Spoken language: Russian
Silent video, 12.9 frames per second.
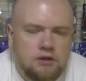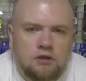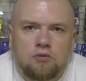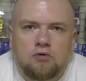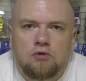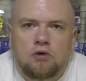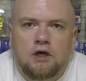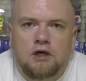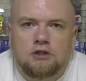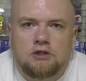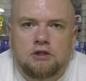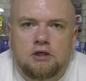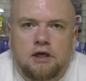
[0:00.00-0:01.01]
не буду
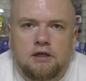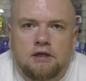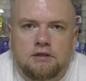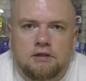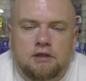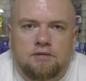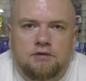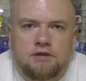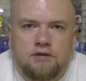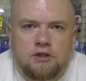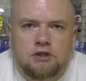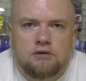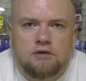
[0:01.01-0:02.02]
каждое коленце там
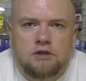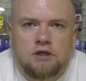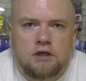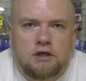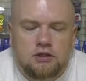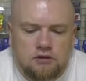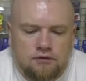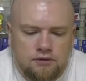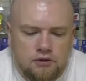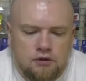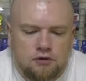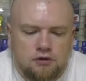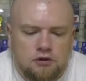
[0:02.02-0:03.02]
взвешивать, да, каждый
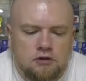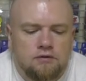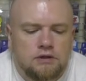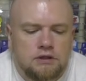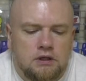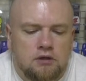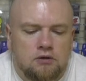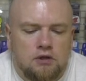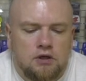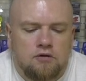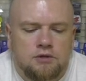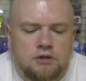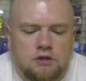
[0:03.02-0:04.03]
федорочек на весах, но
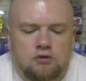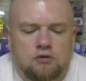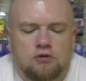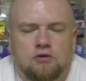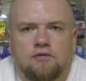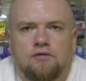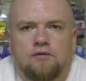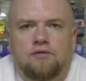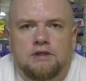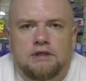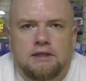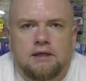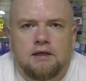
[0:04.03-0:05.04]
я вам скажу, что
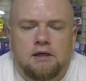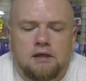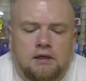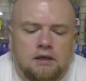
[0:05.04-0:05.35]
веса